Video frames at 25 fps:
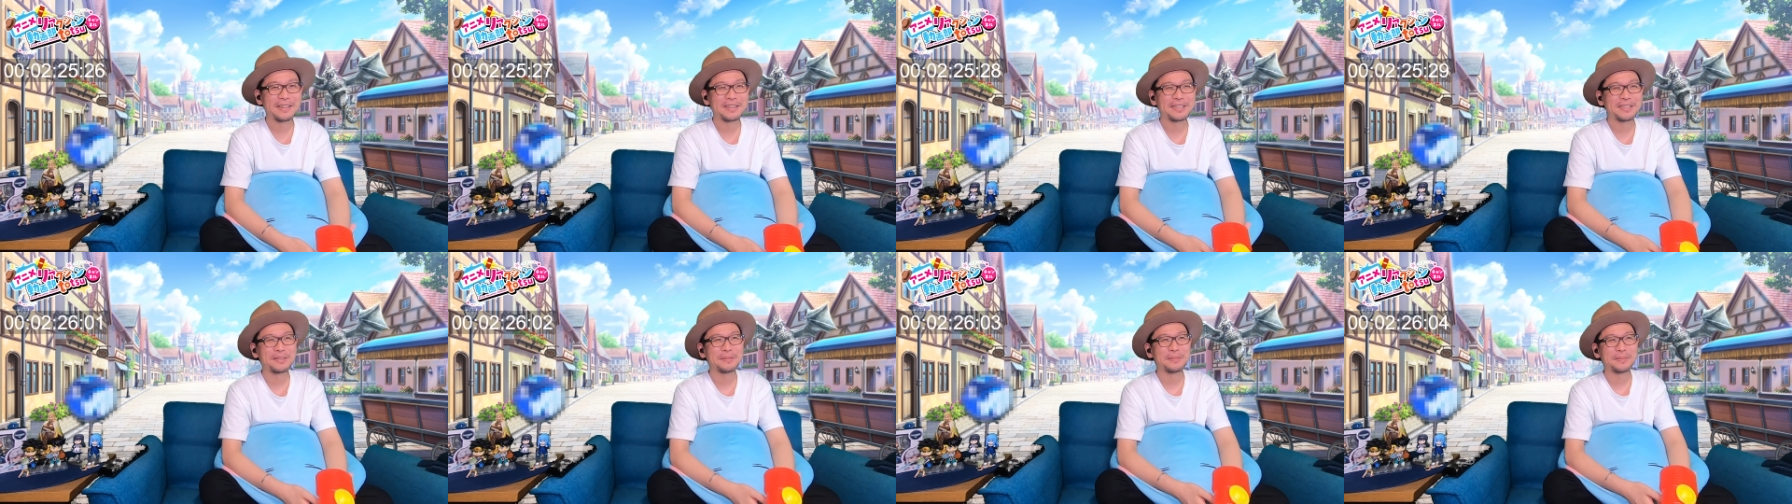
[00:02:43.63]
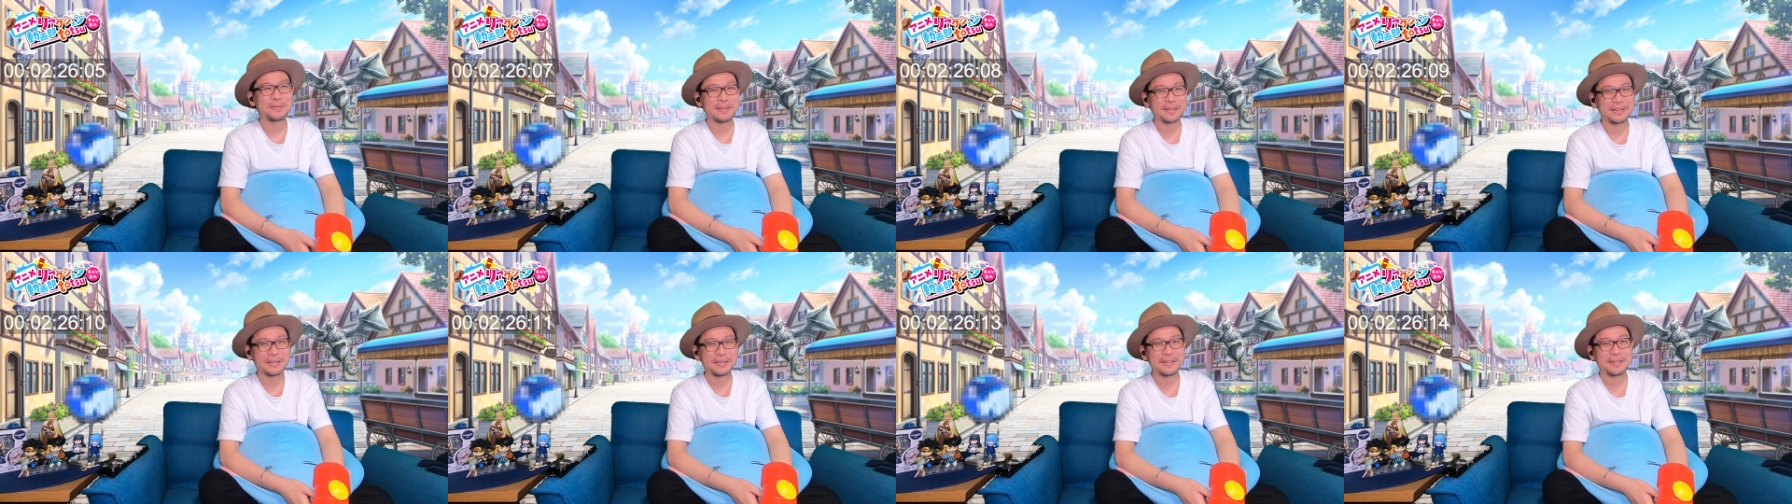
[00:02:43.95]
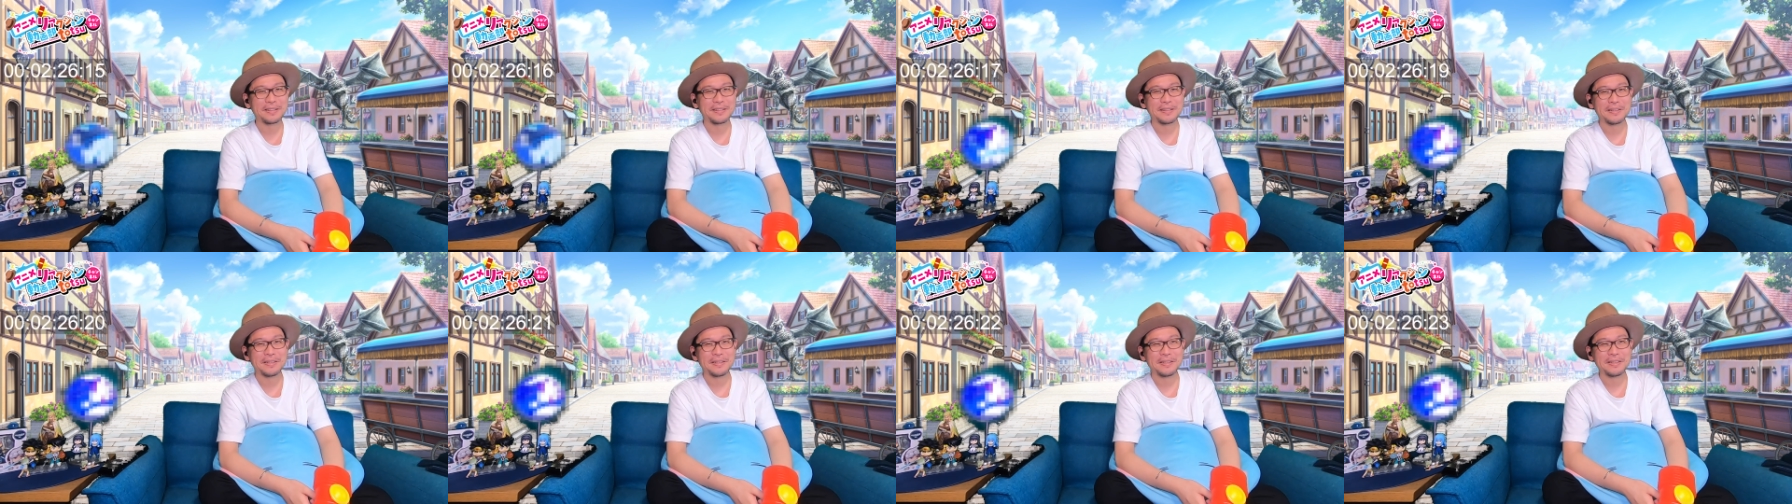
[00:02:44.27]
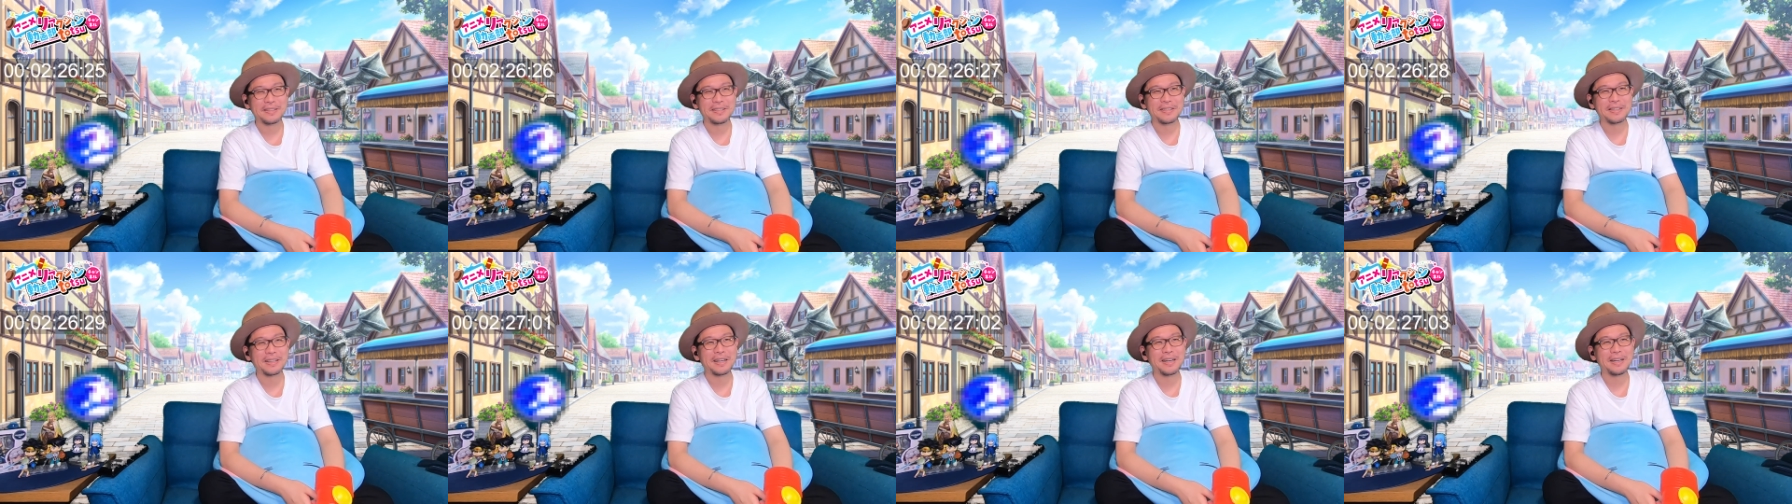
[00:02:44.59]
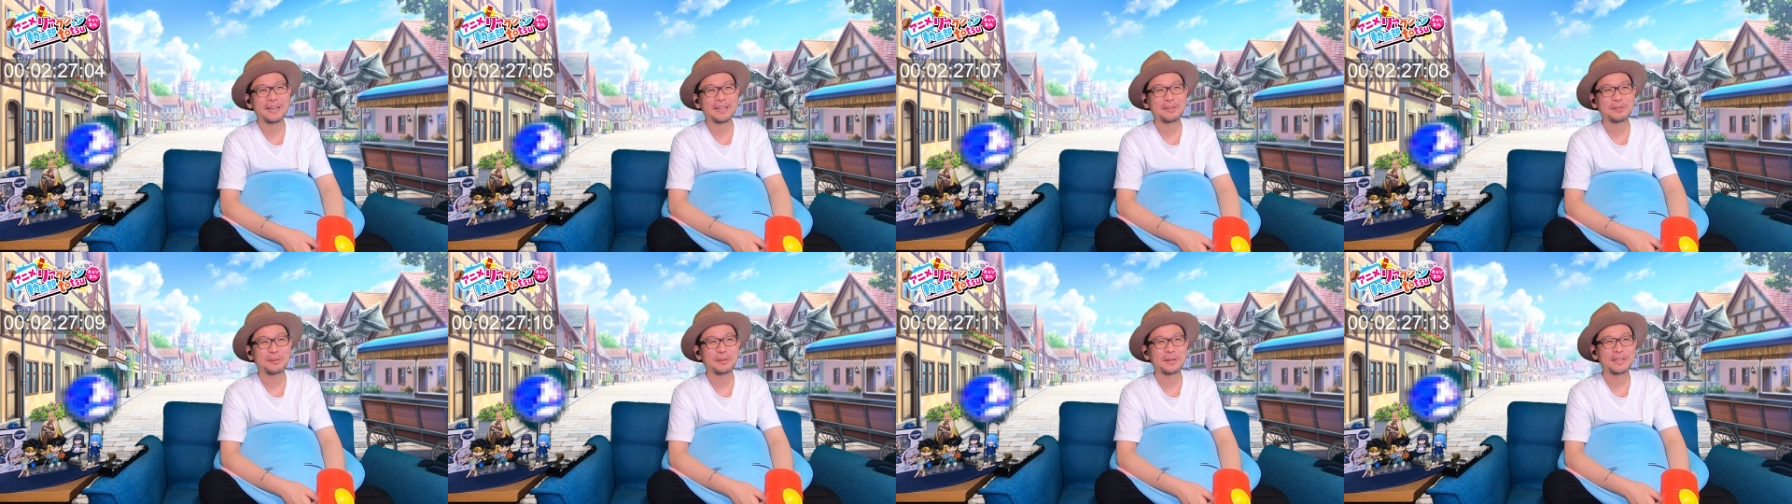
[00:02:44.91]
君。意
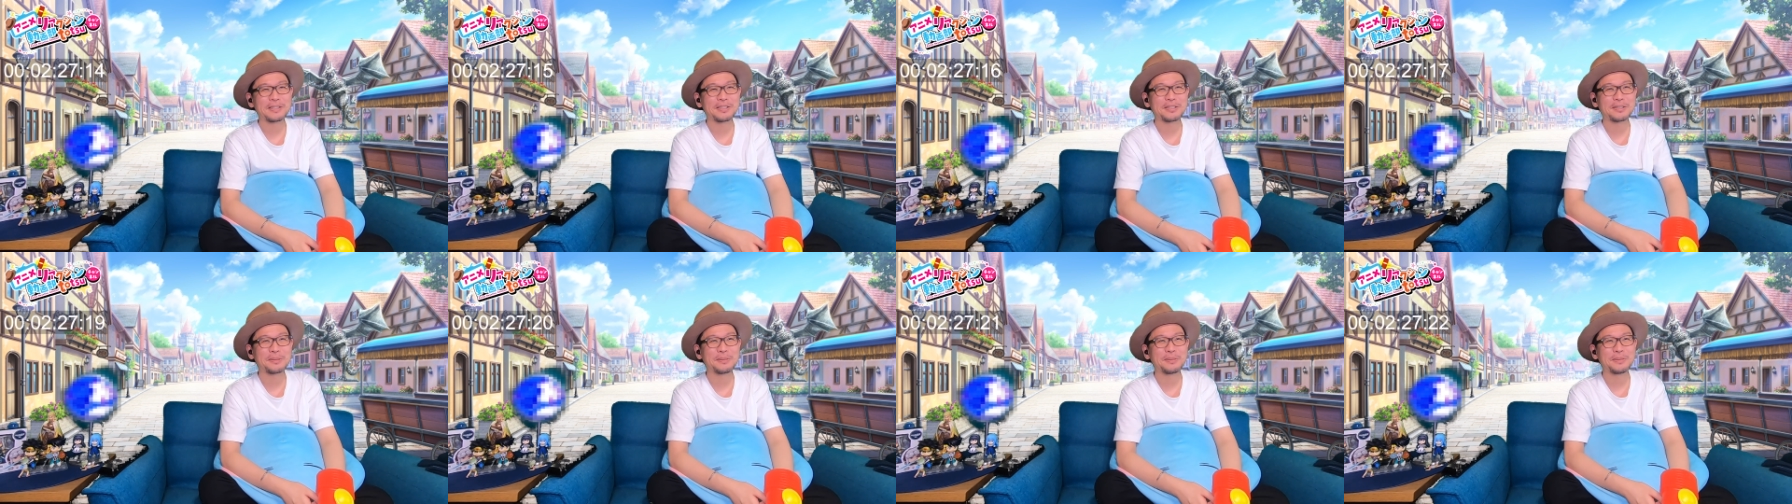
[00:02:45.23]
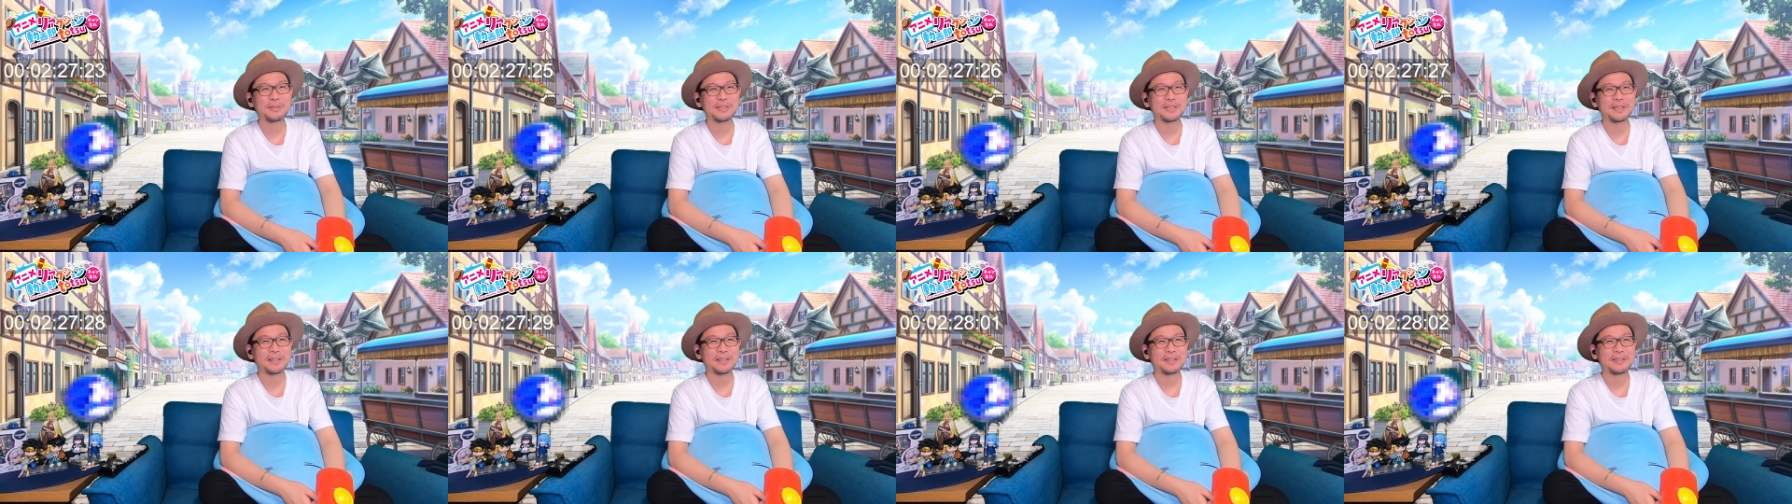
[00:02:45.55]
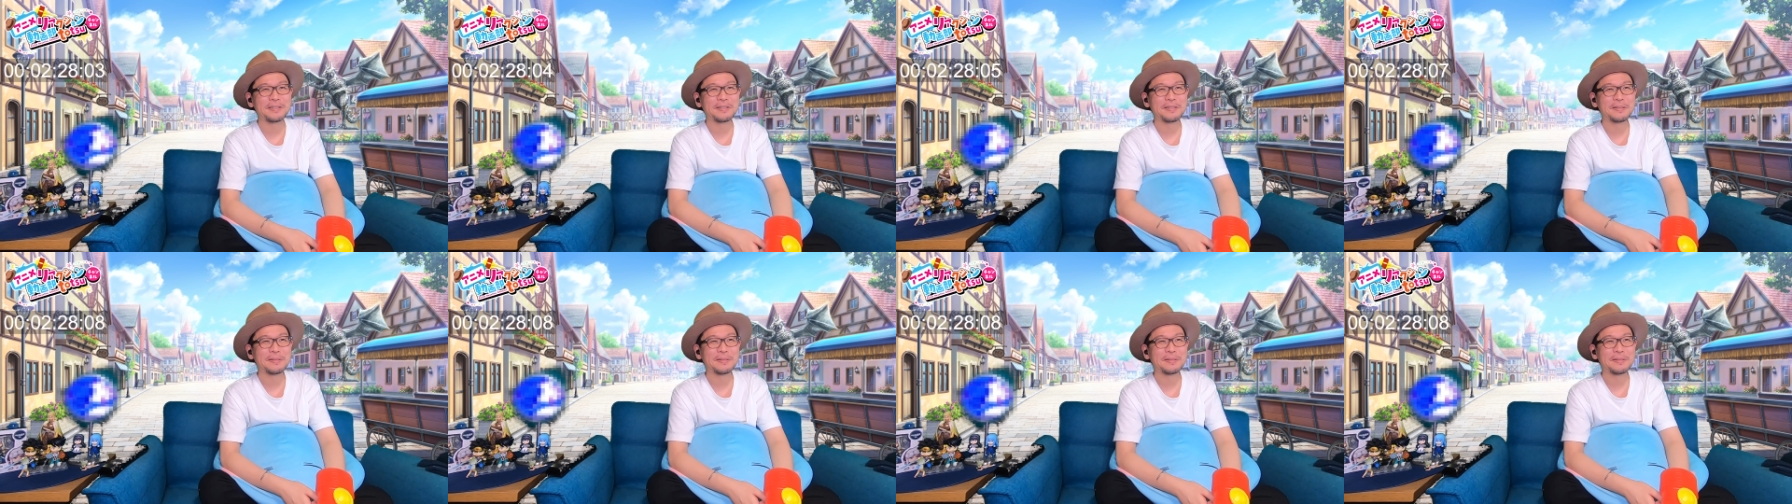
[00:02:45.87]
外と賢いじゃん。